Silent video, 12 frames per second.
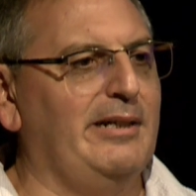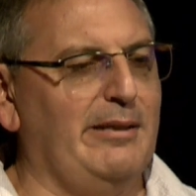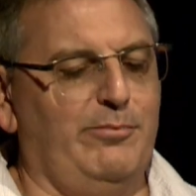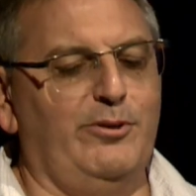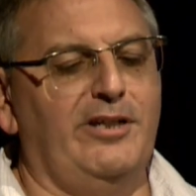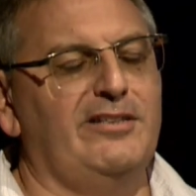para
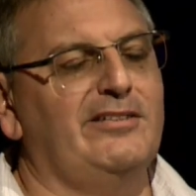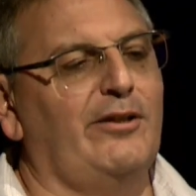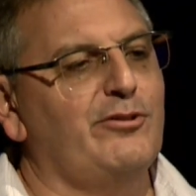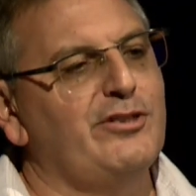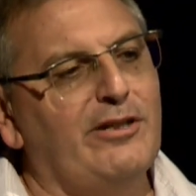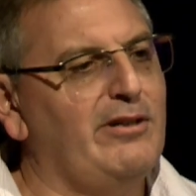poder
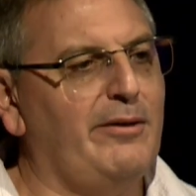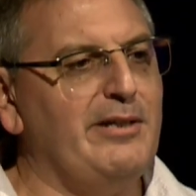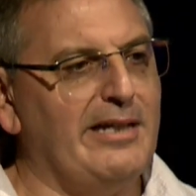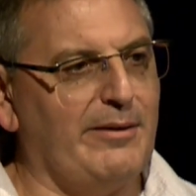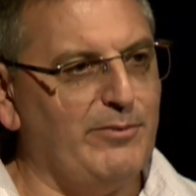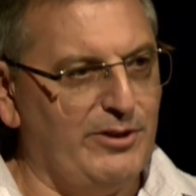desarrollar una
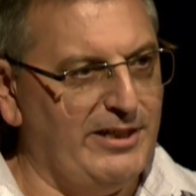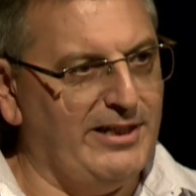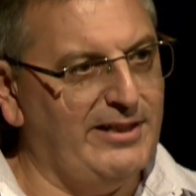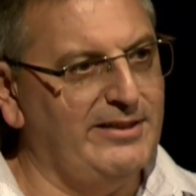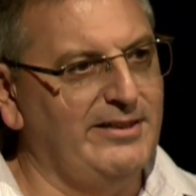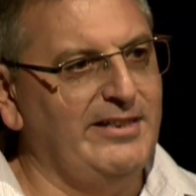vida armónica.